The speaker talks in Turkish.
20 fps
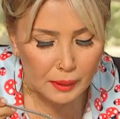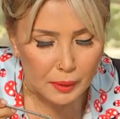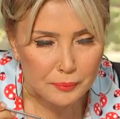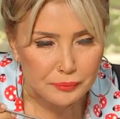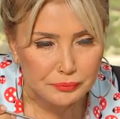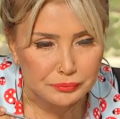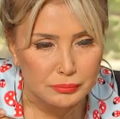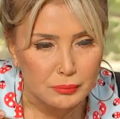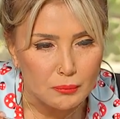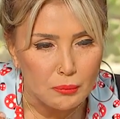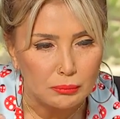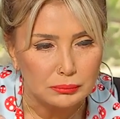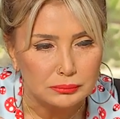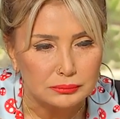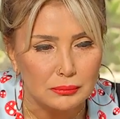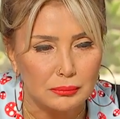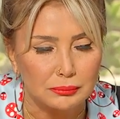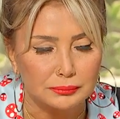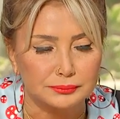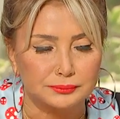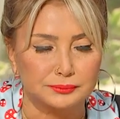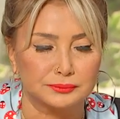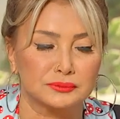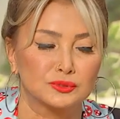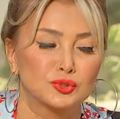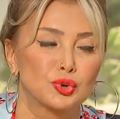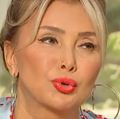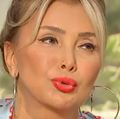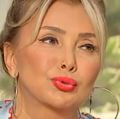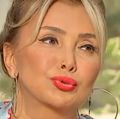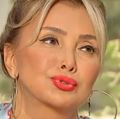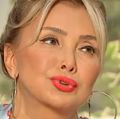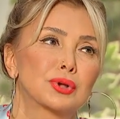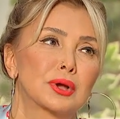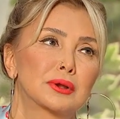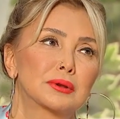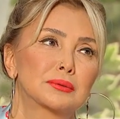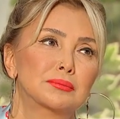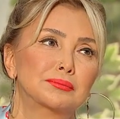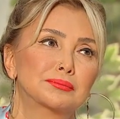lazım sana kendine. Çok
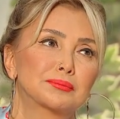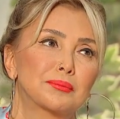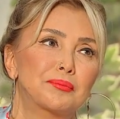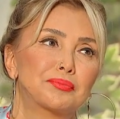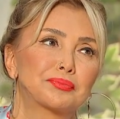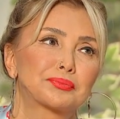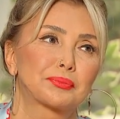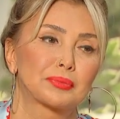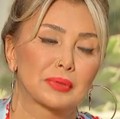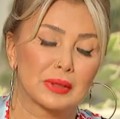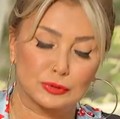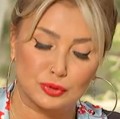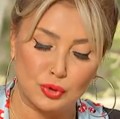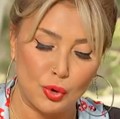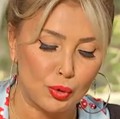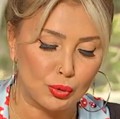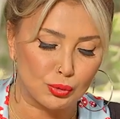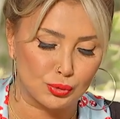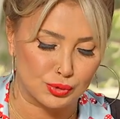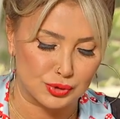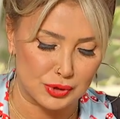güzel. Güzel değil mi? Çok